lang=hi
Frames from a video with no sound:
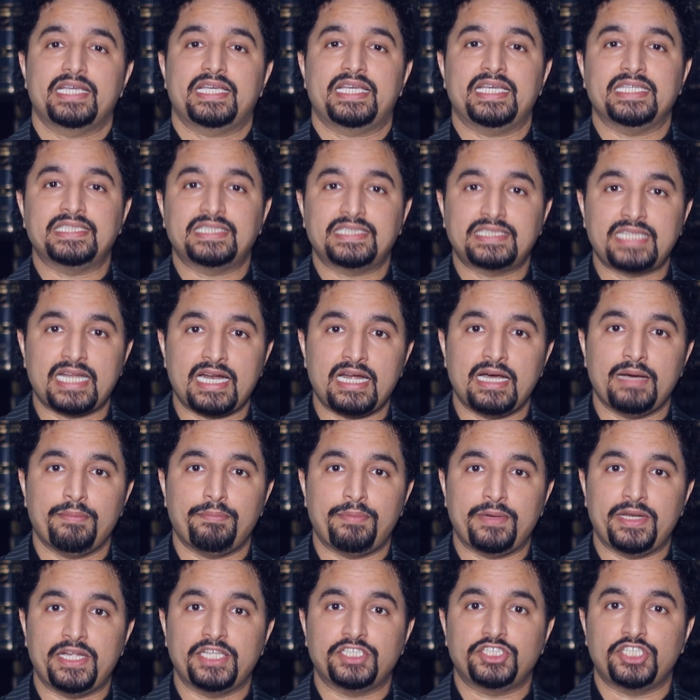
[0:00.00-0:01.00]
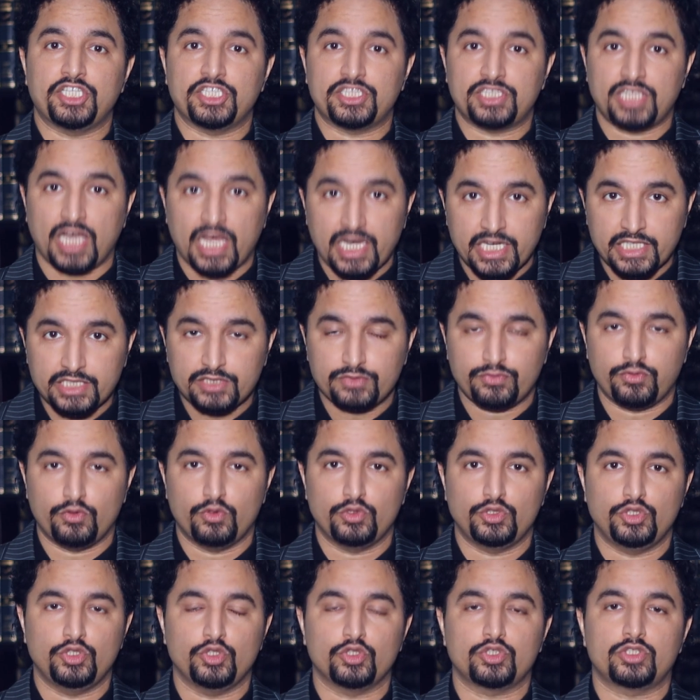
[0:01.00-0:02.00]
किस तरह अपने 46
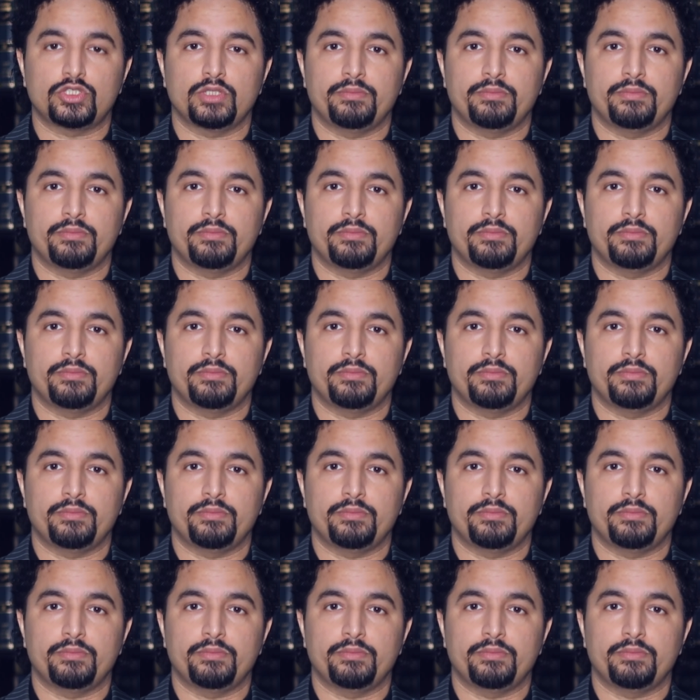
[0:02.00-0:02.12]
फौजियों